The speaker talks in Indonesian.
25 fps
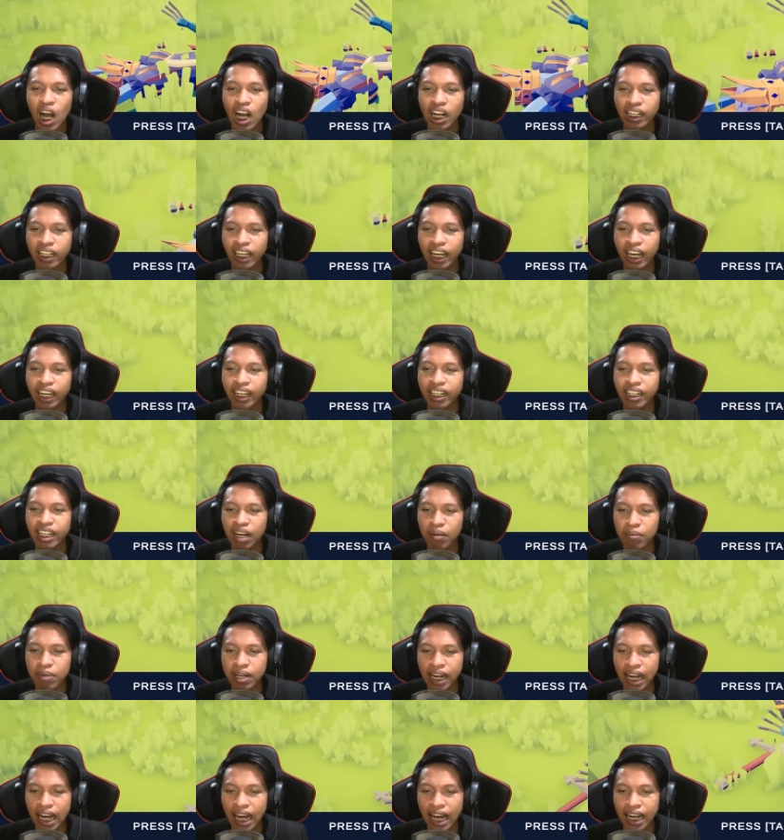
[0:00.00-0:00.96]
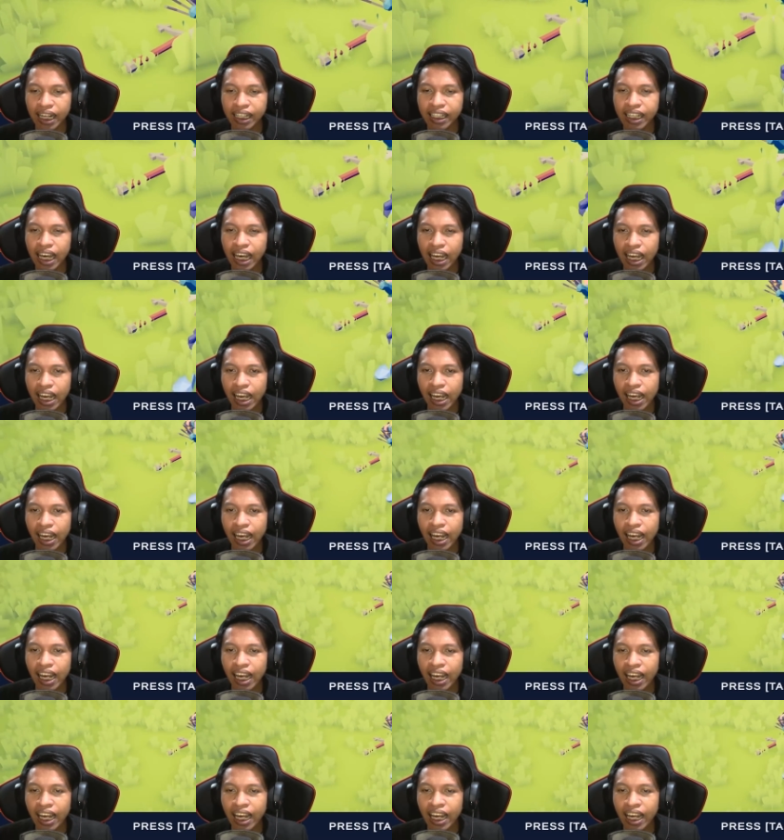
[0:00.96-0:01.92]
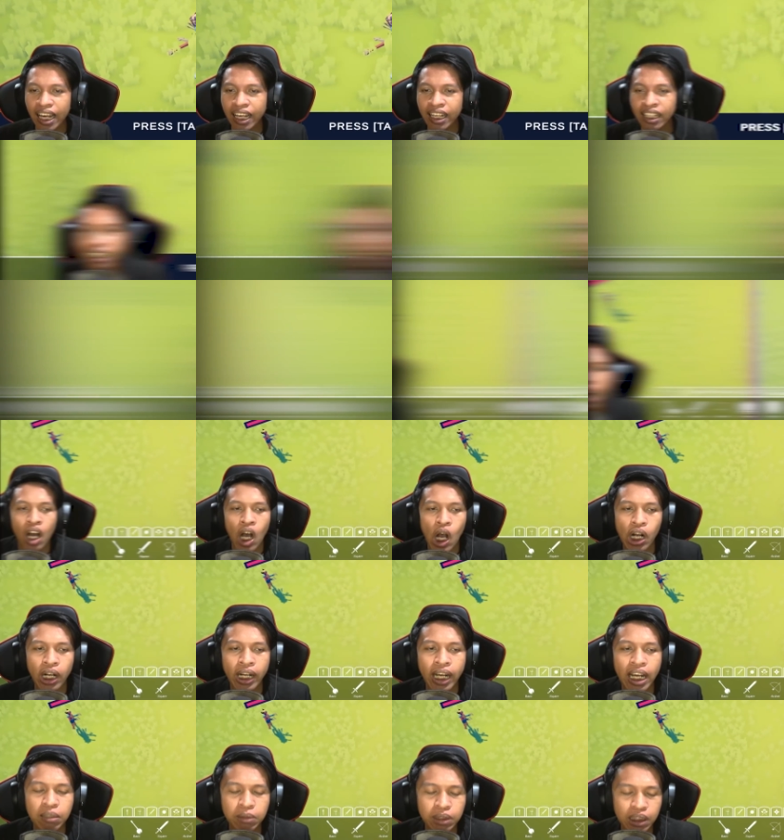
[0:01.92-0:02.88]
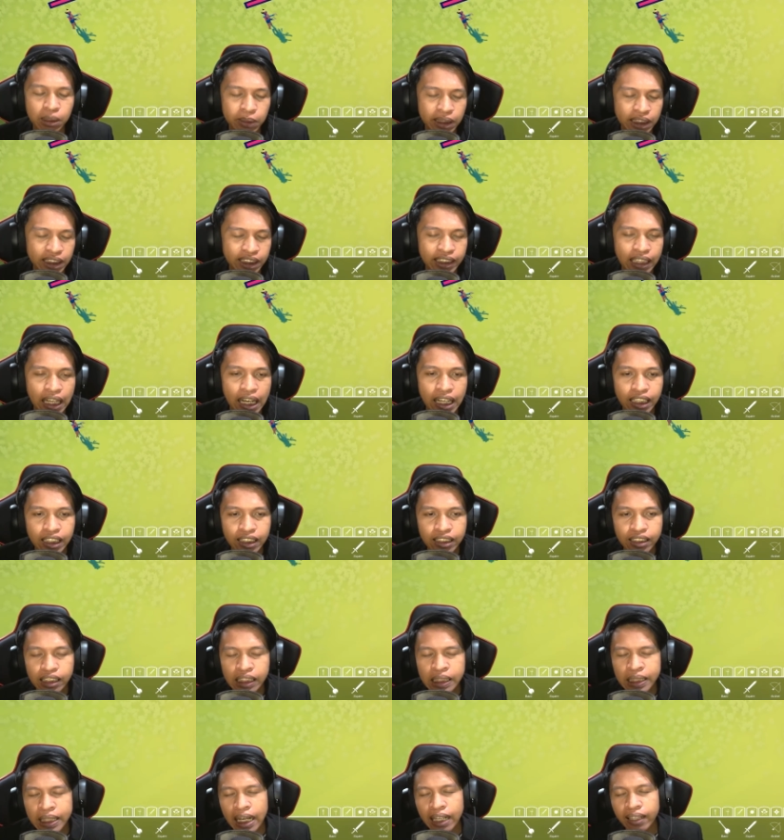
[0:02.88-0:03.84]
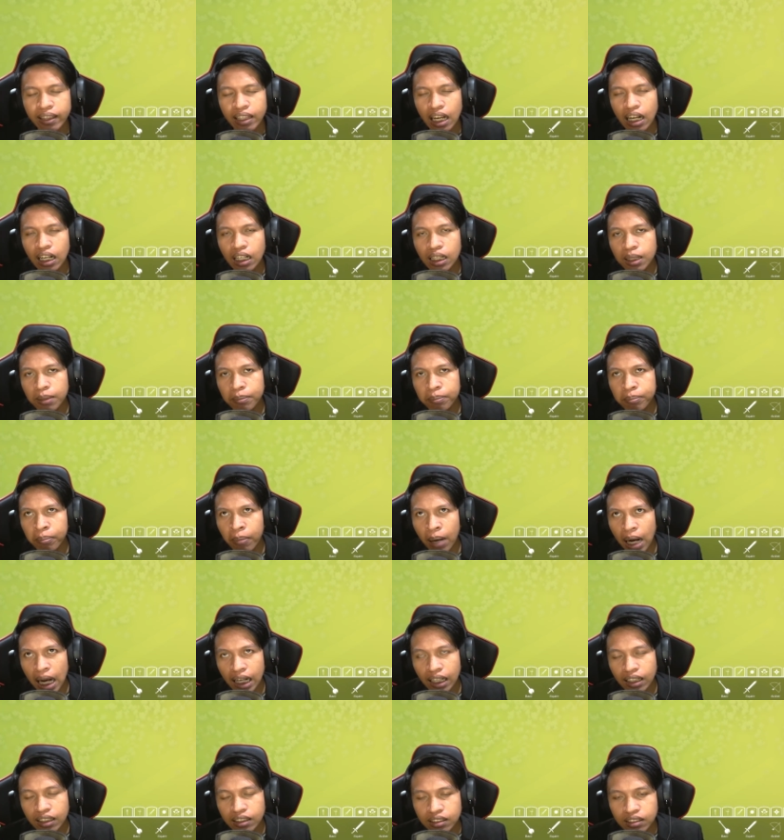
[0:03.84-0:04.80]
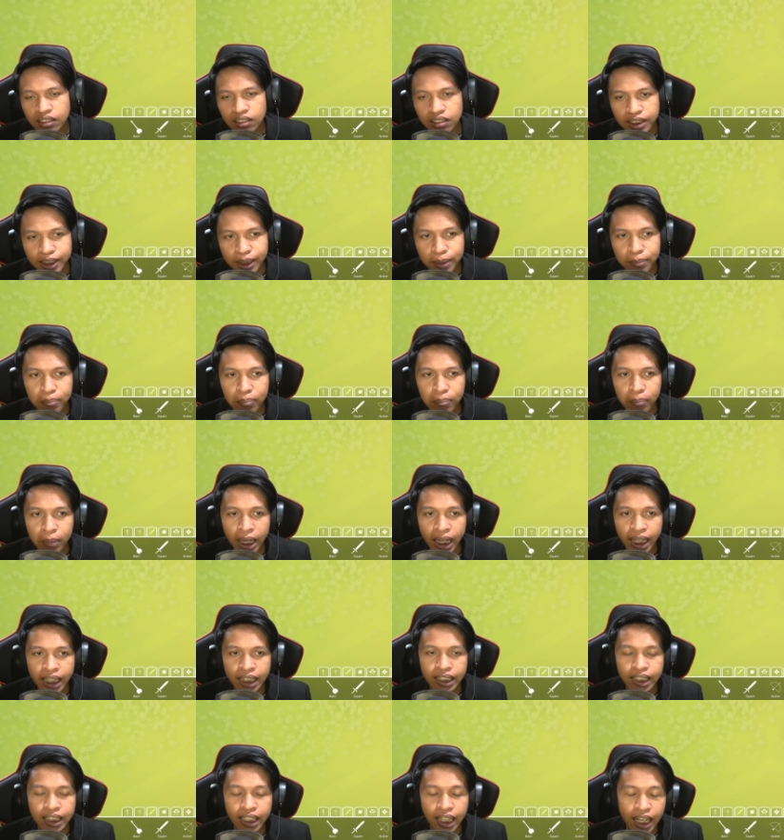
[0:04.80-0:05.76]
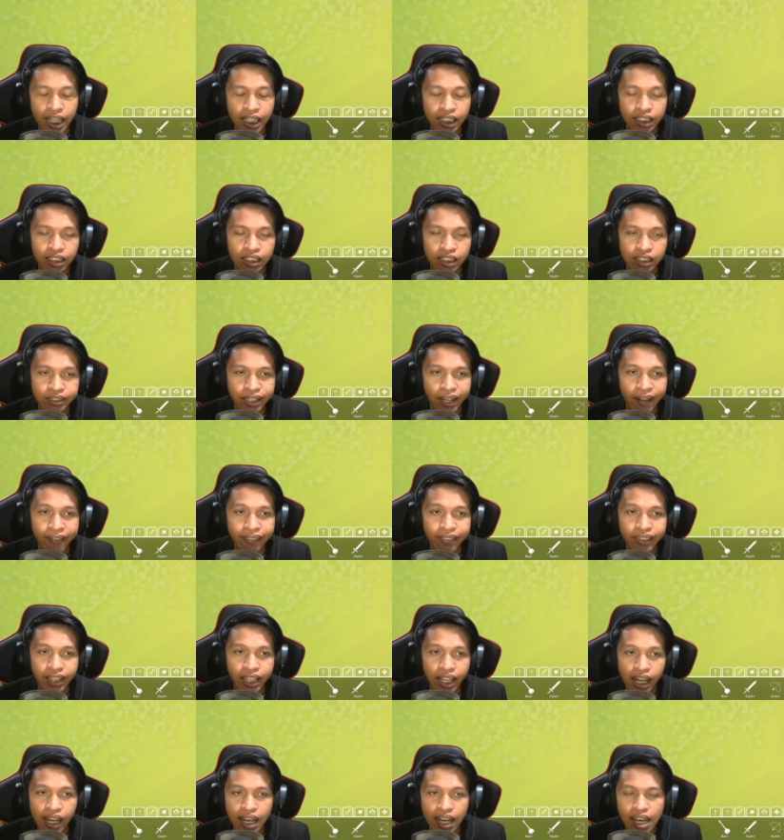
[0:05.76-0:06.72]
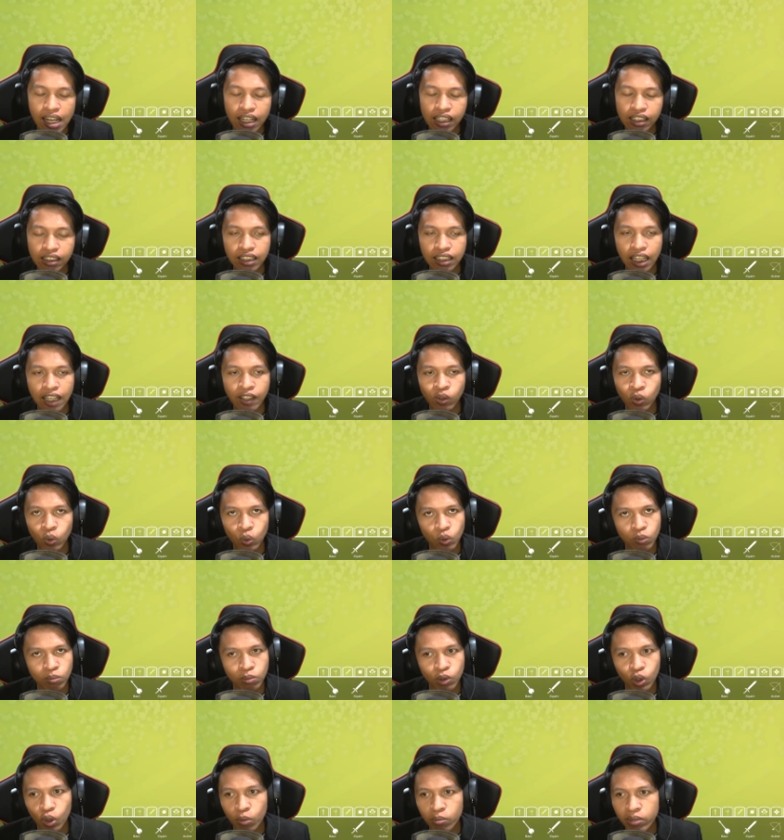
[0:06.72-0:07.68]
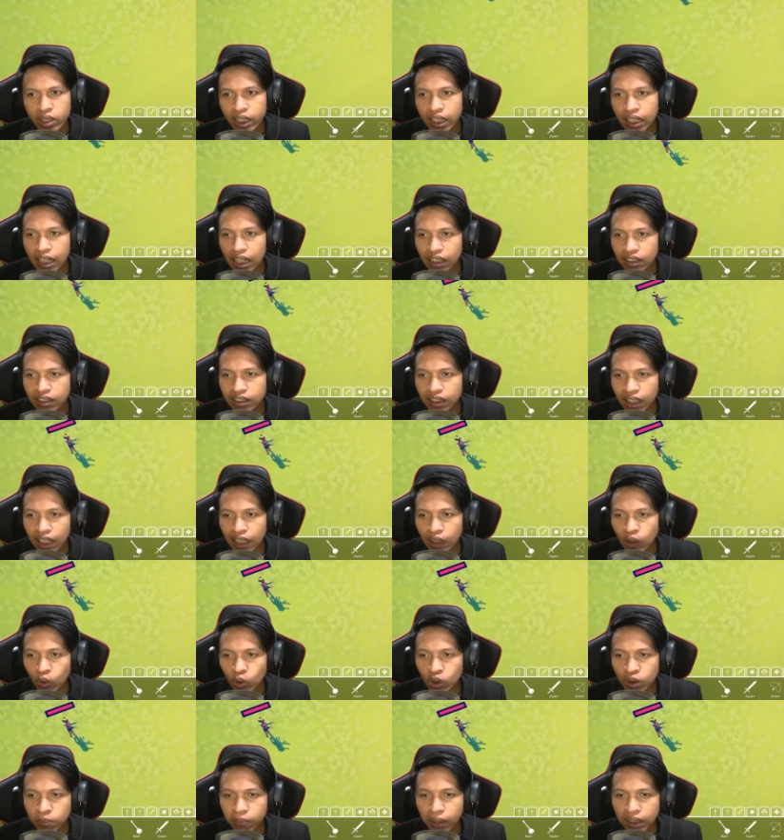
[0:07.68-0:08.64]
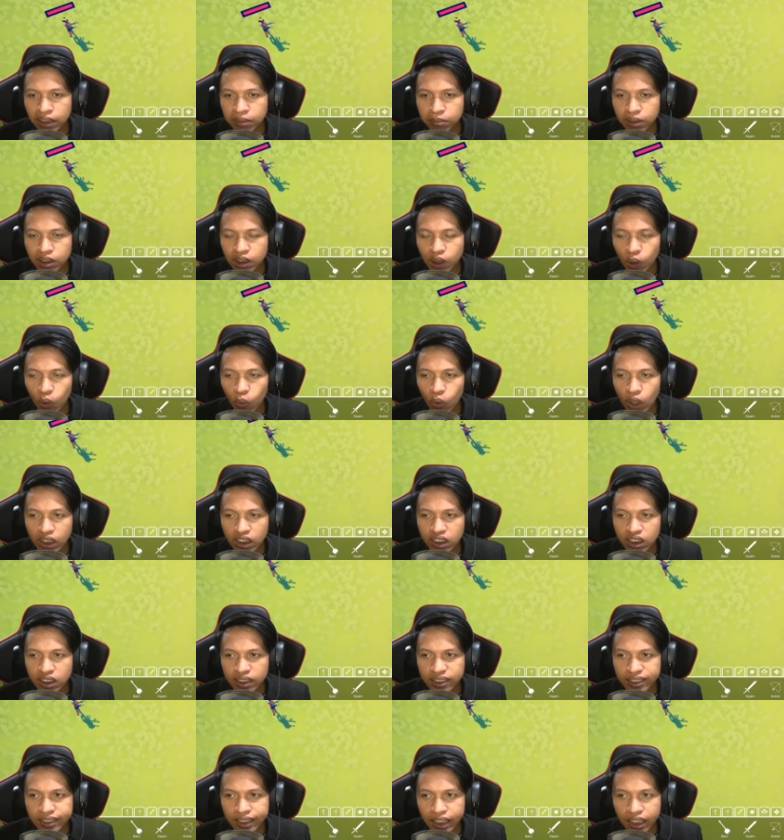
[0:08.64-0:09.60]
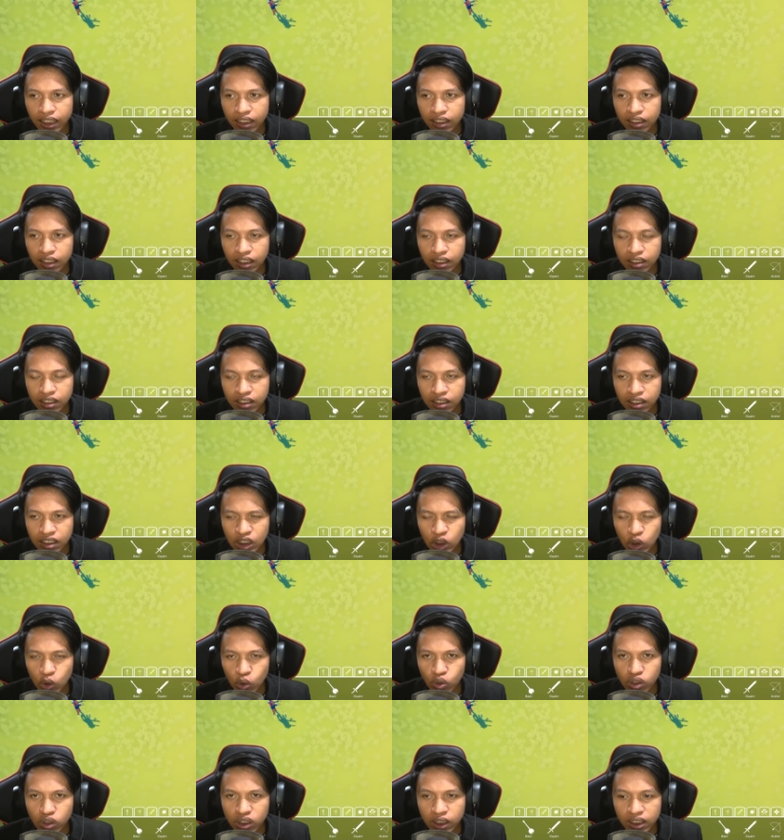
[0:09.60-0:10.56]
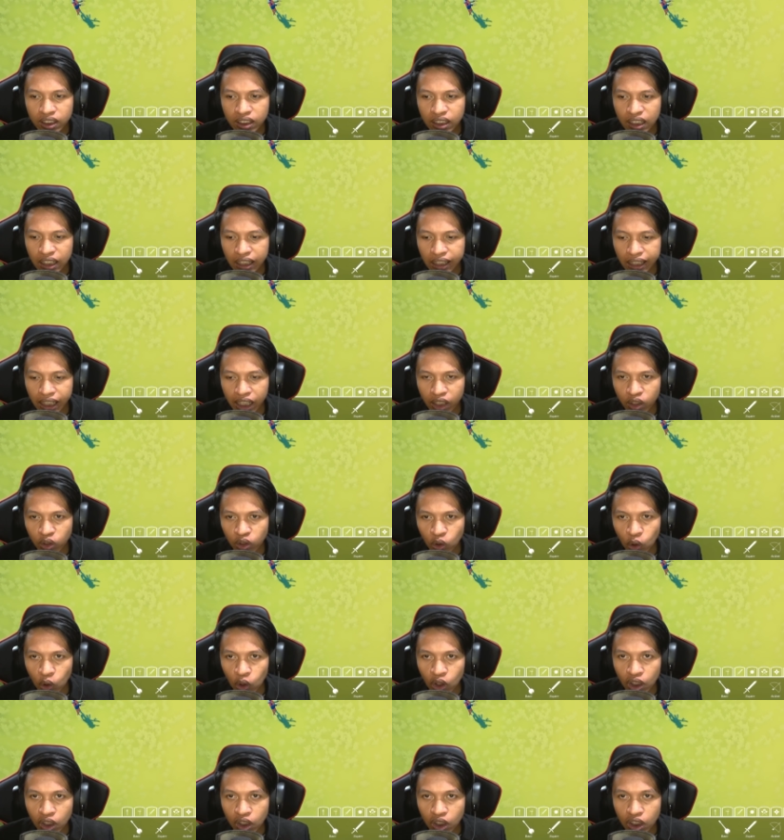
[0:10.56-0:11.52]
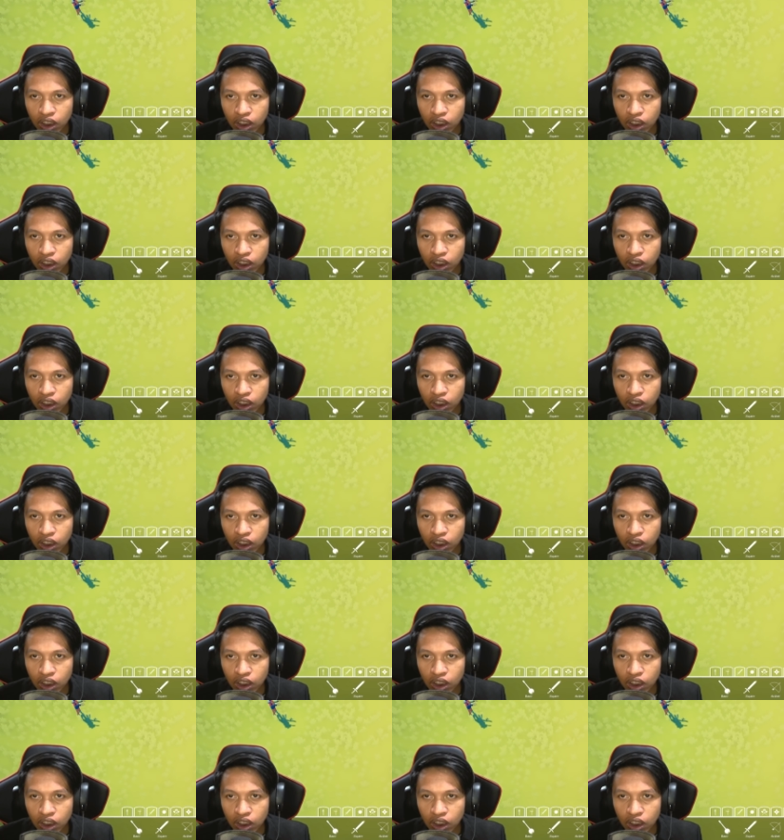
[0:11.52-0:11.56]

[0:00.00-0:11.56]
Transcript: Oke, dia menang. Yeay. Oke, misalnya Mrs. tadi ternyata ngebak demeknya nya ternyata kali satu Belum dikali 100 Pas Mr. One cek tadi di unit kreator